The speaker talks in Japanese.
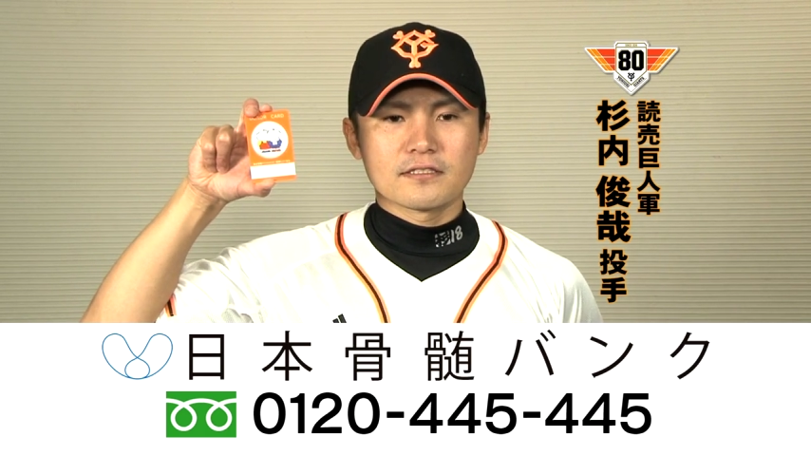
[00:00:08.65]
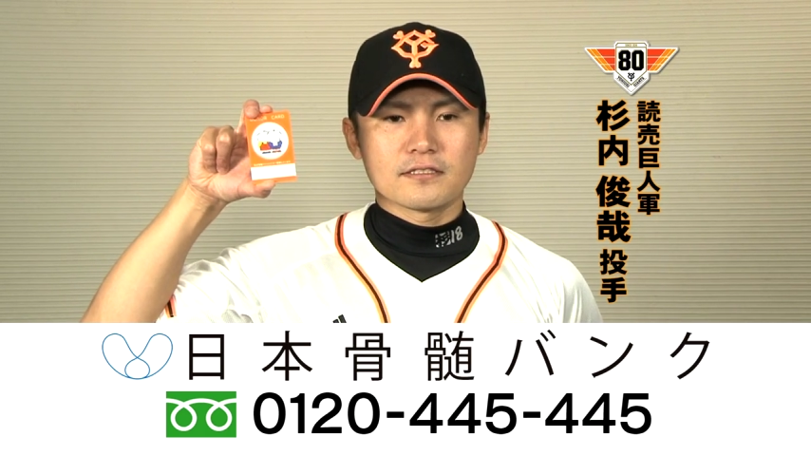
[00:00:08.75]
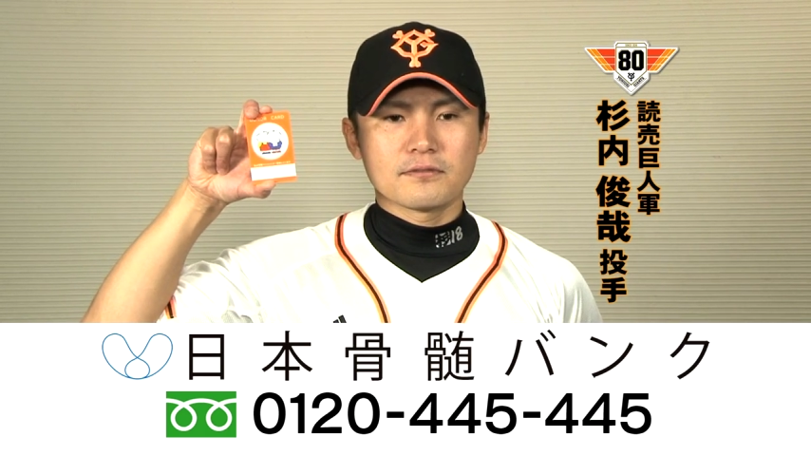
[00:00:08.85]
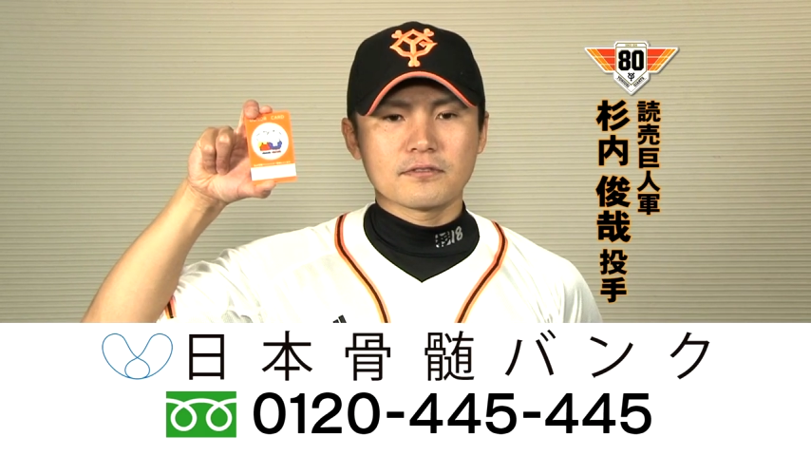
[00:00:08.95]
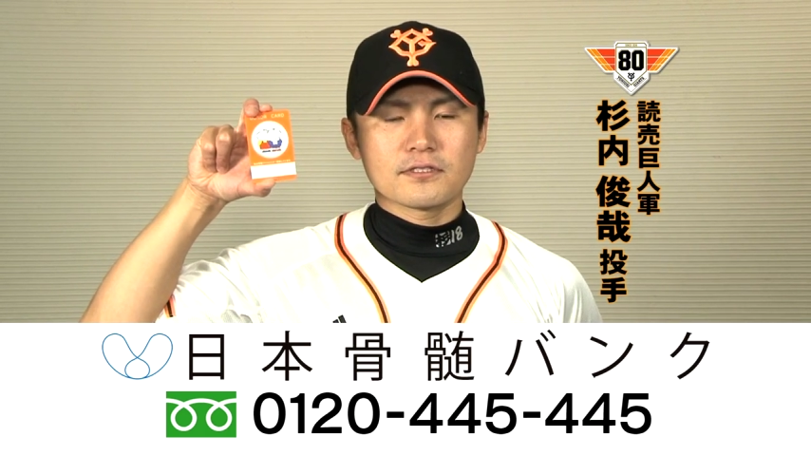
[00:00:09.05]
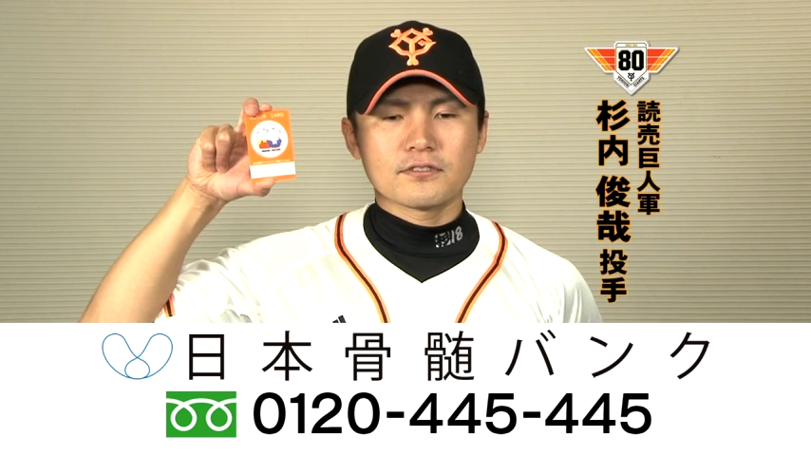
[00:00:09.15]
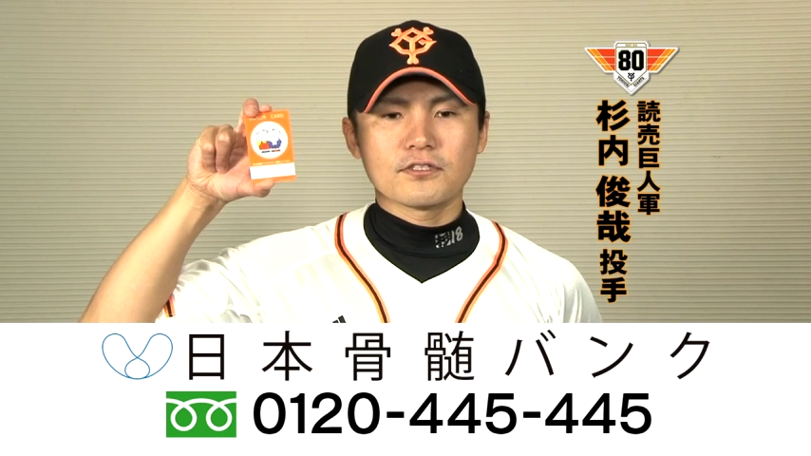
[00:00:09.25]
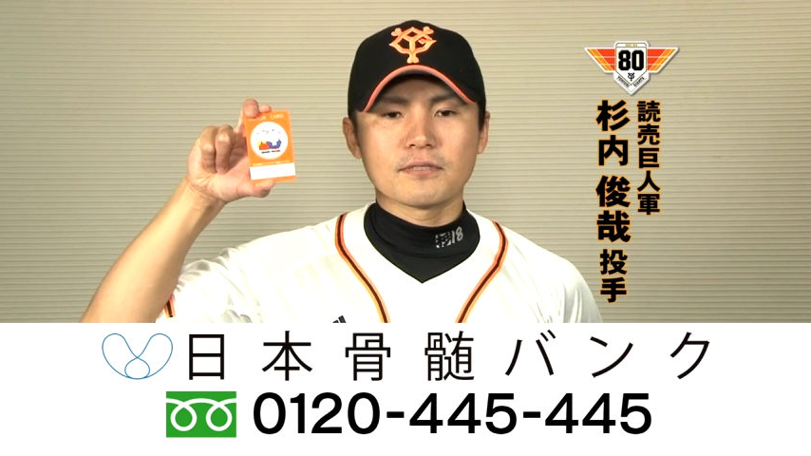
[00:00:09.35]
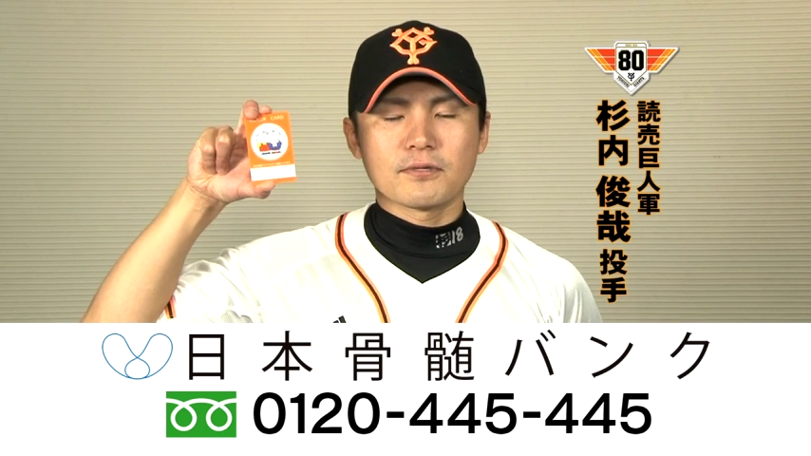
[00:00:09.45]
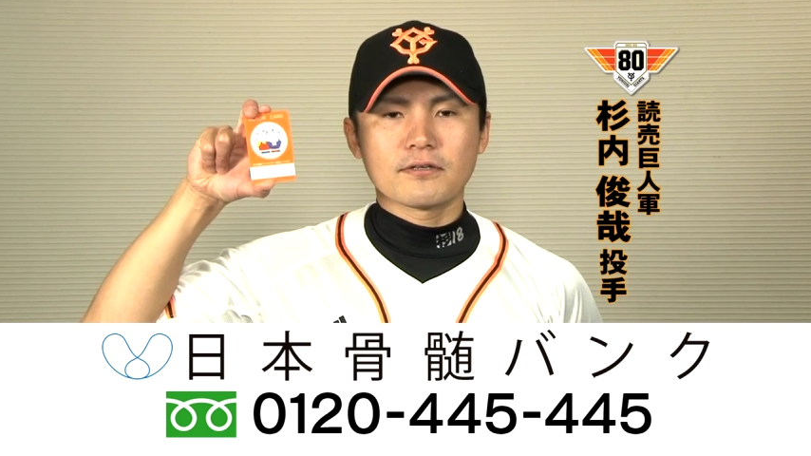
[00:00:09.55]
自分の
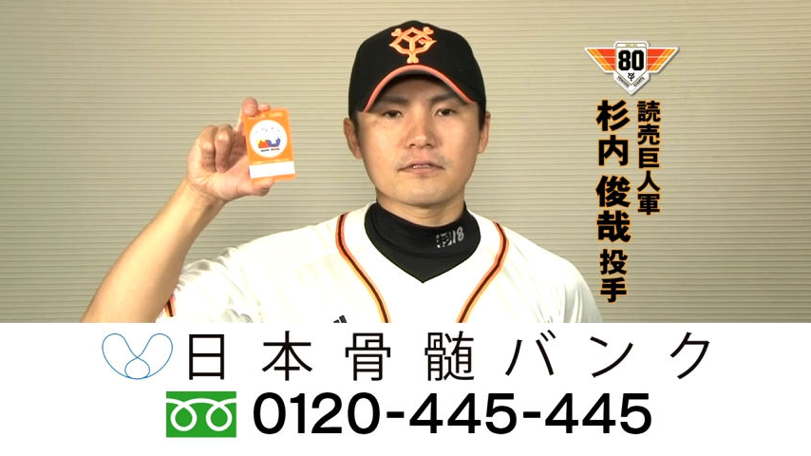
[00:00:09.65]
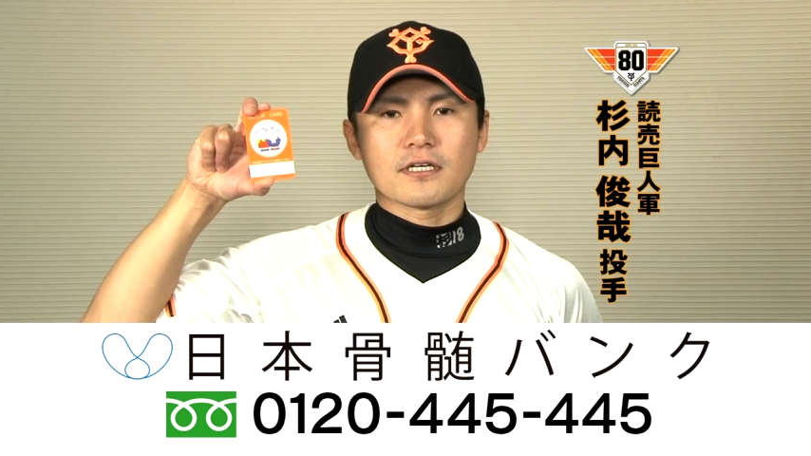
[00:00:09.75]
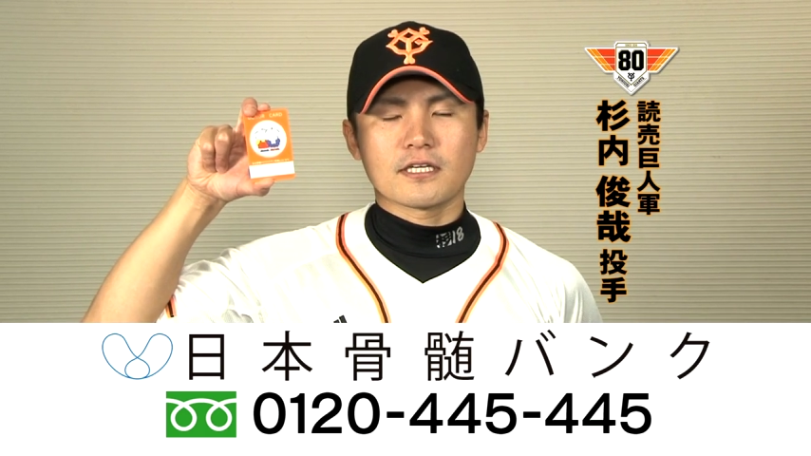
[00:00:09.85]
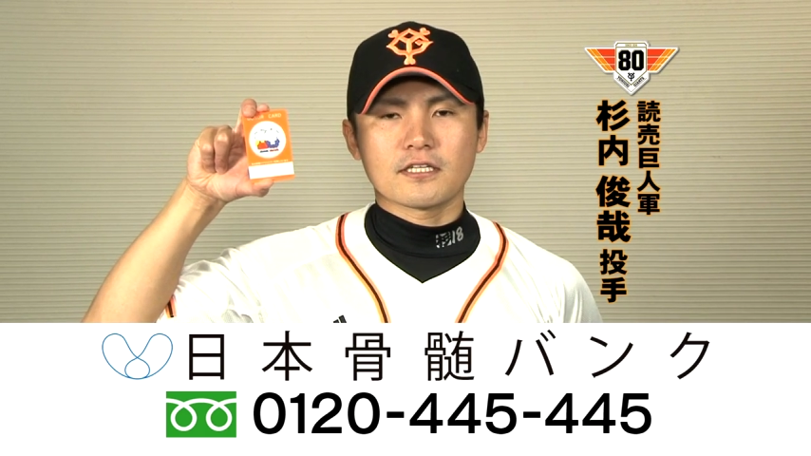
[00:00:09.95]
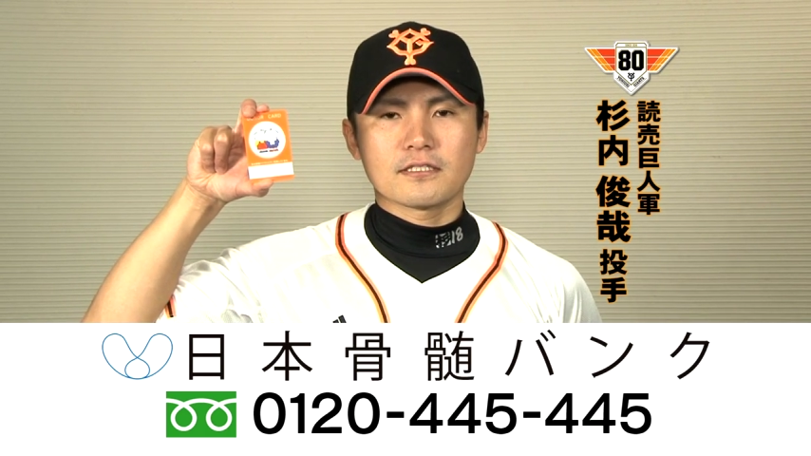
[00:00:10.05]
周囲にも白